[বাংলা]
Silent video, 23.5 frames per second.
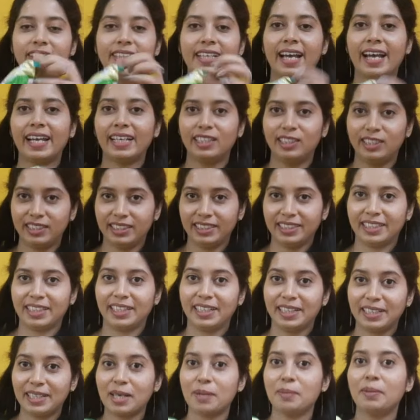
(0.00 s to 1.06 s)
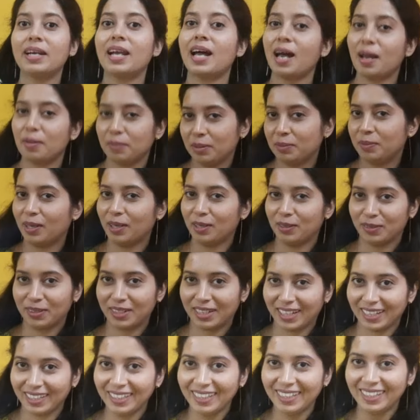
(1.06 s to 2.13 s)
ডায়েট ফিরা এটা আবার আমি ভালো
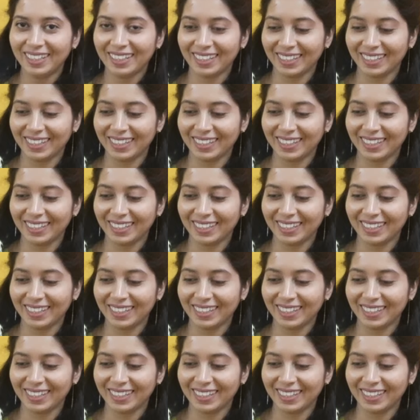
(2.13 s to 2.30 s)
খাই